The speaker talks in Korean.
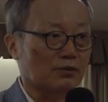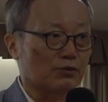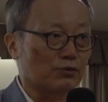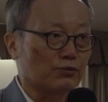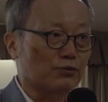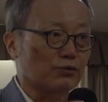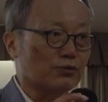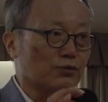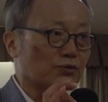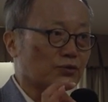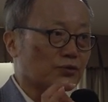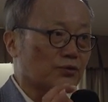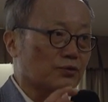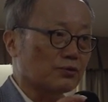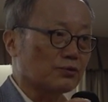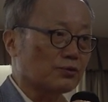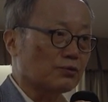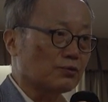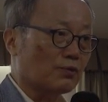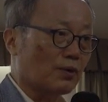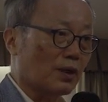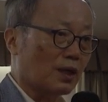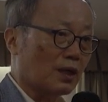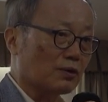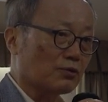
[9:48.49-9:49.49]

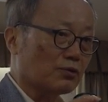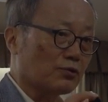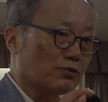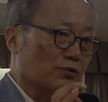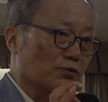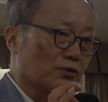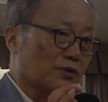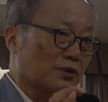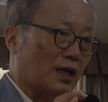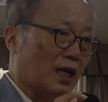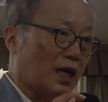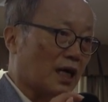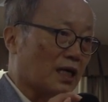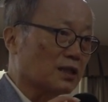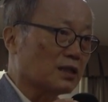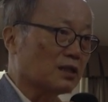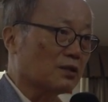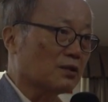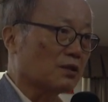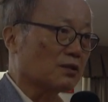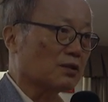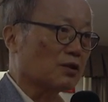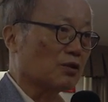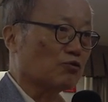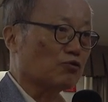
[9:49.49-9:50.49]
뉴스와 뉴스
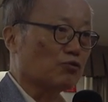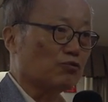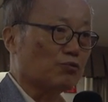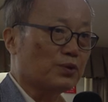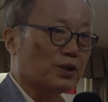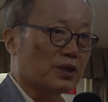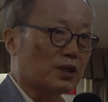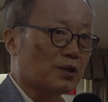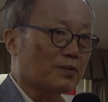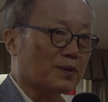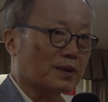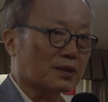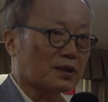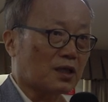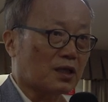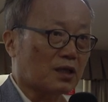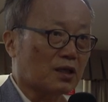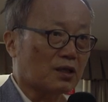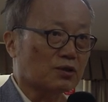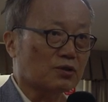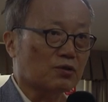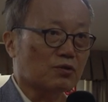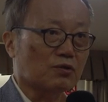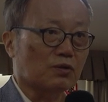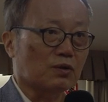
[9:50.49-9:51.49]
아닌 것의 구별이 막
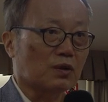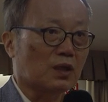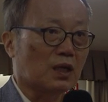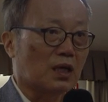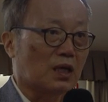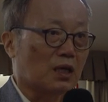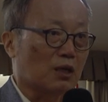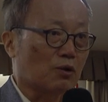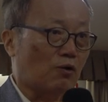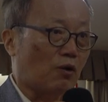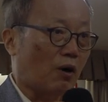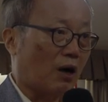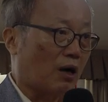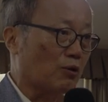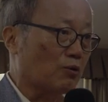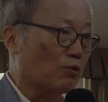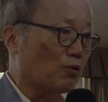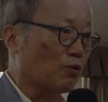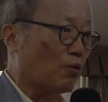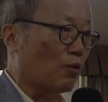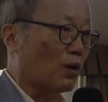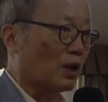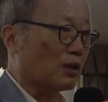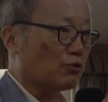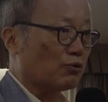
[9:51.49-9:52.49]
사라지고
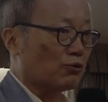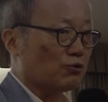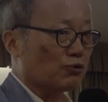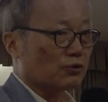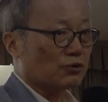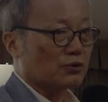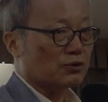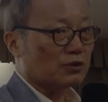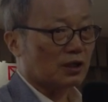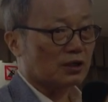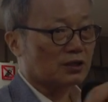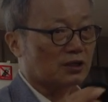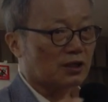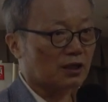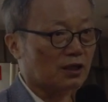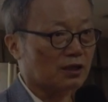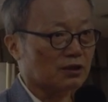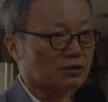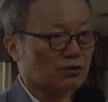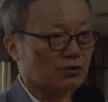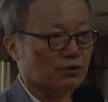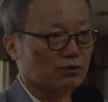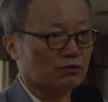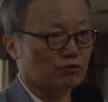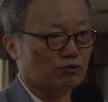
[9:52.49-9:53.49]
광고와 뉴스가
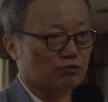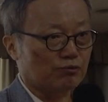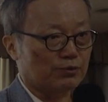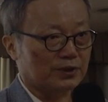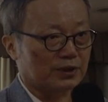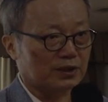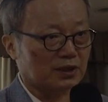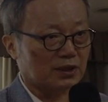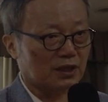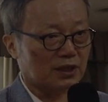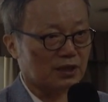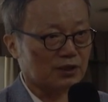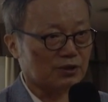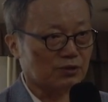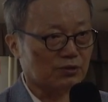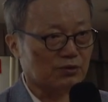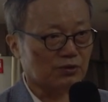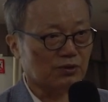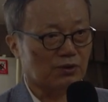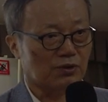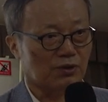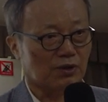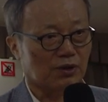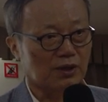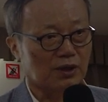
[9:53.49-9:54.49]
사라지고 구별이
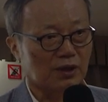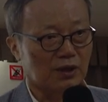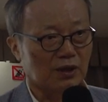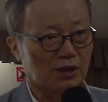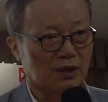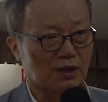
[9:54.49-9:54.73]
사라지고